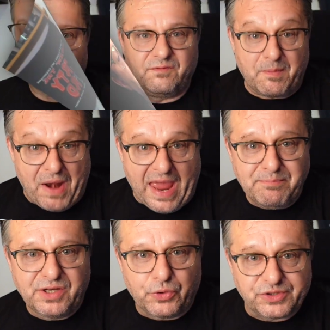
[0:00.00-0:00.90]
Wir
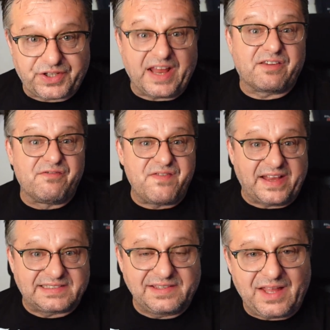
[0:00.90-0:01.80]
bleiben in Österreich,
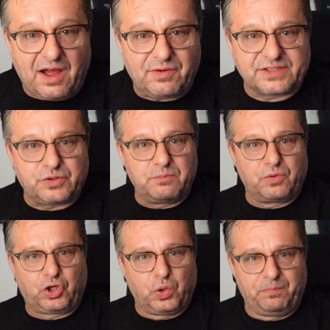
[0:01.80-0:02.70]
wechseln aber
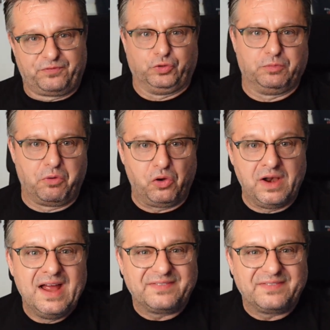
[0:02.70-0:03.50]
zum Clubfootball.